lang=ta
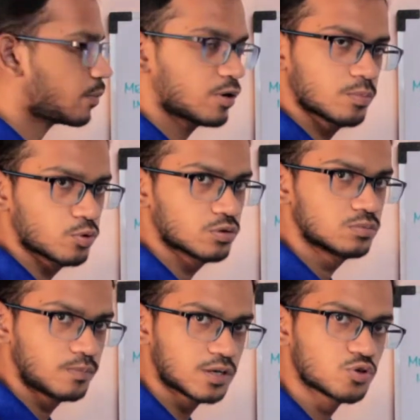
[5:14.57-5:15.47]
ஆக்ட் பண்ண போகுது
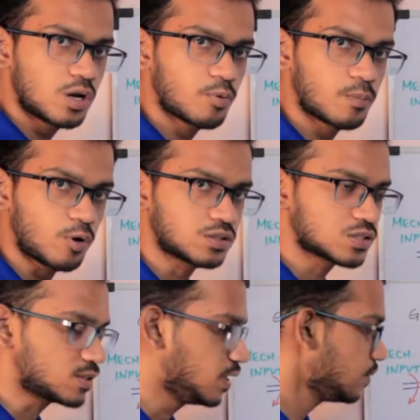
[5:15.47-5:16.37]
இப்போ நான் சொல்ல போகிற
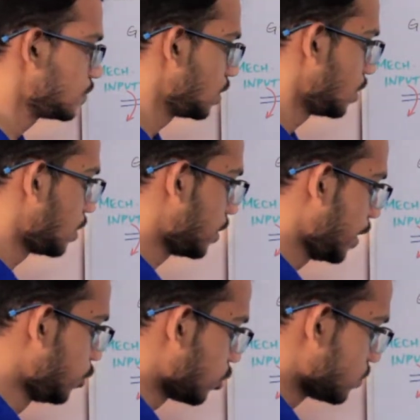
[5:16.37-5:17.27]
ப்ராசஸில்
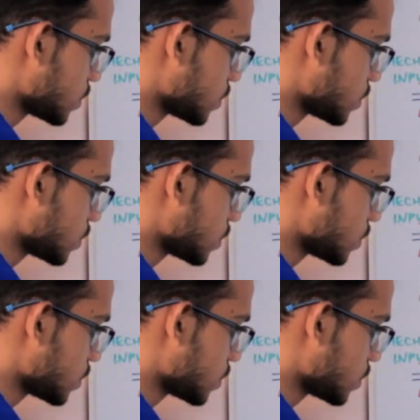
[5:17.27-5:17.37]
இன்னொரு